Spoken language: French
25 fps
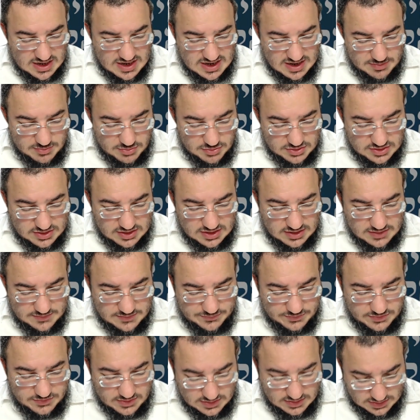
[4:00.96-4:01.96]
Allez à Motsi.
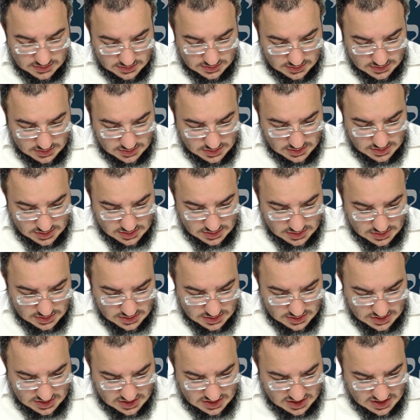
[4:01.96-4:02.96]

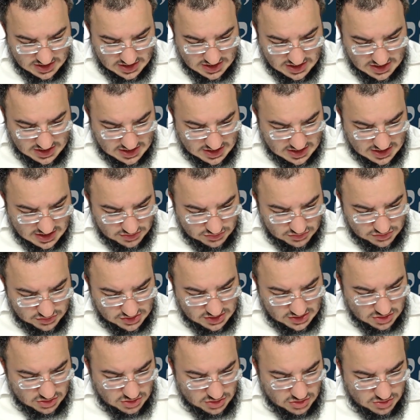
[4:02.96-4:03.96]
Et nous
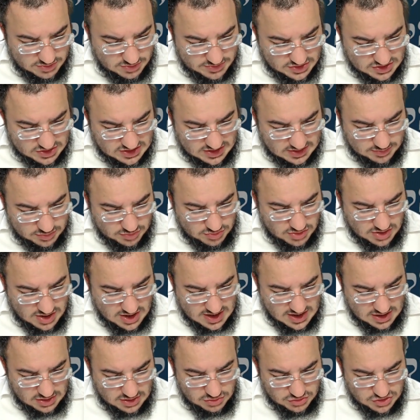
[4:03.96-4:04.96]
dit le Mishnah
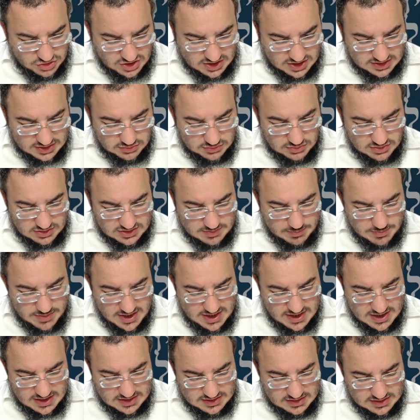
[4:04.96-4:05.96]
Brura, le Sharatsioun
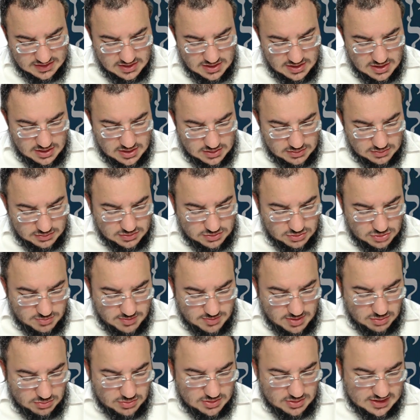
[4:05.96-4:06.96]
Bet,
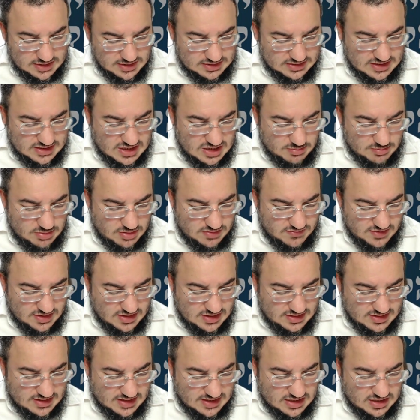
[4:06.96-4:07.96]
Rotselomar ou le Khatrila,
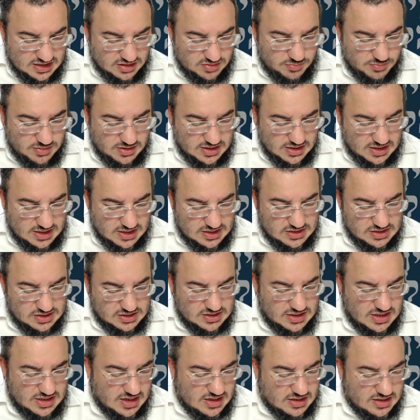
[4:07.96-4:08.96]
Mizvalizer, la Smich
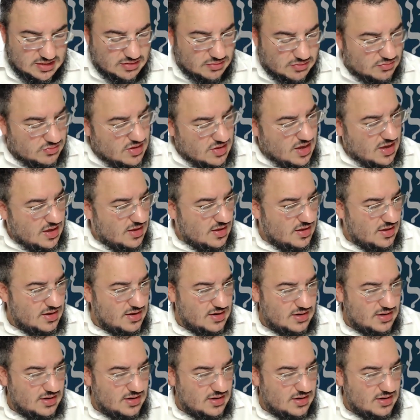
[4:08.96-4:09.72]
Anetila, la Seuda.